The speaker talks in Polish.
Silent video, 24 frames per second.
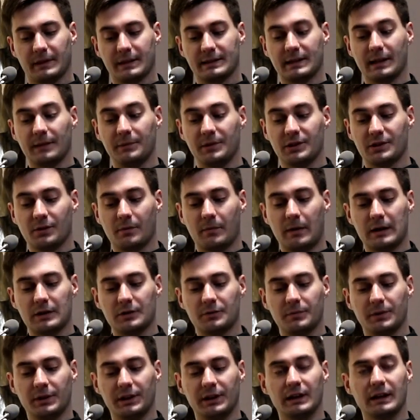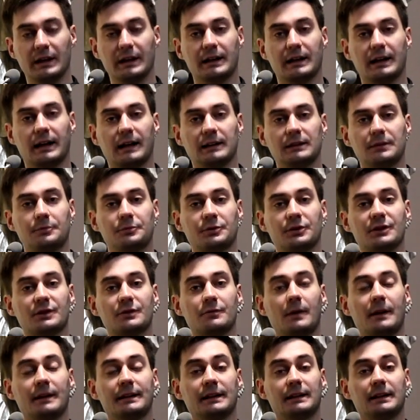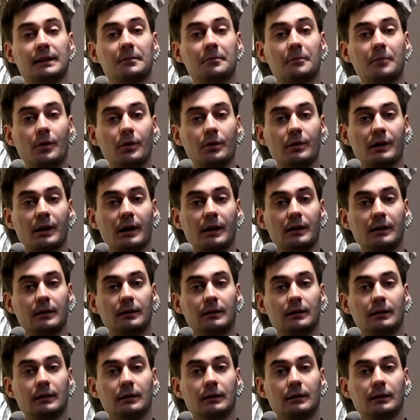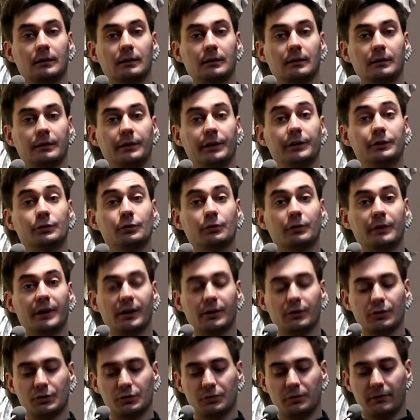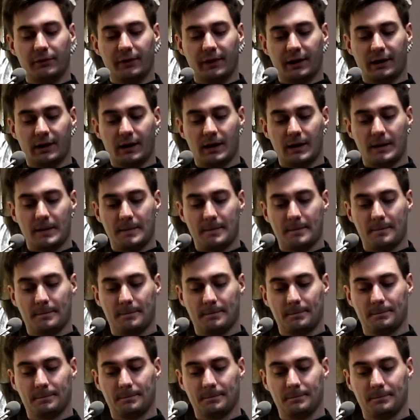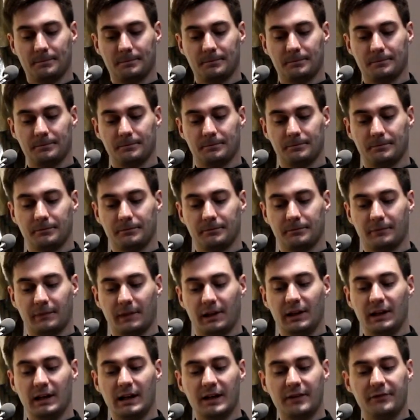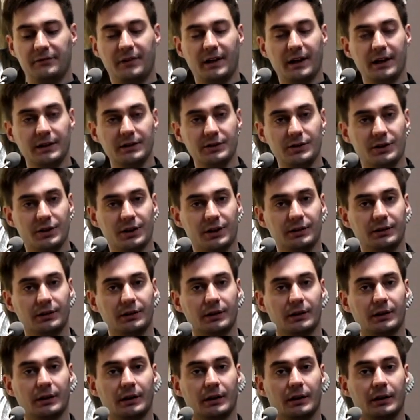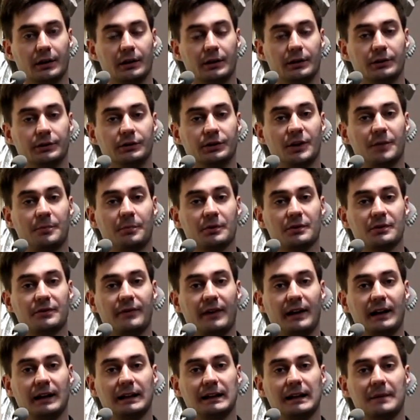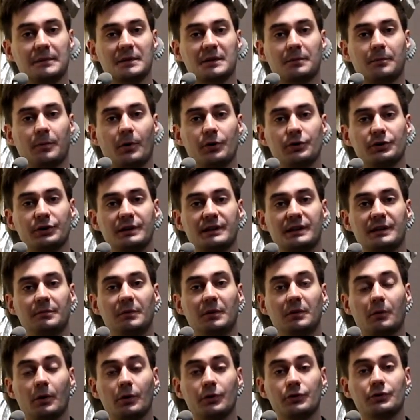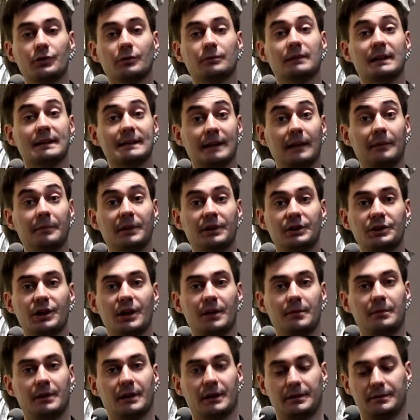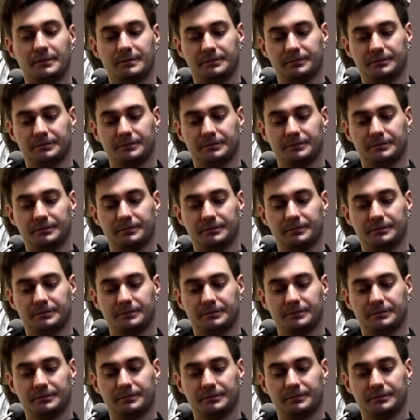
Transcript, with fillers: Sami zobaczmy, ile krat przesłania nam Boga i drugiego człowieka. Ile więzień nie pozwala nam spojrzeć z miłością na samych siebie.